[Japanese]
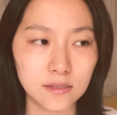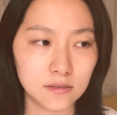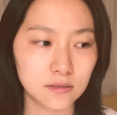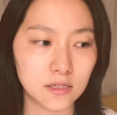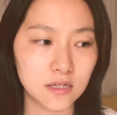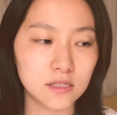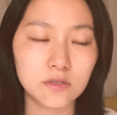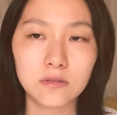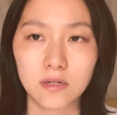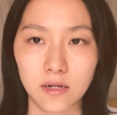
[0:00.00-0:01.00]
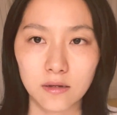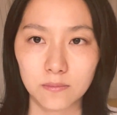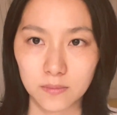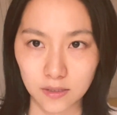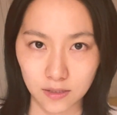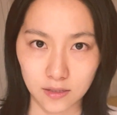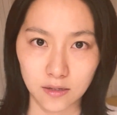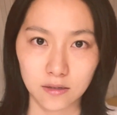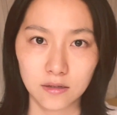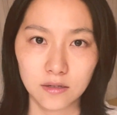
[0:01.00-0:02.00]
邪ひきそうだなみたいな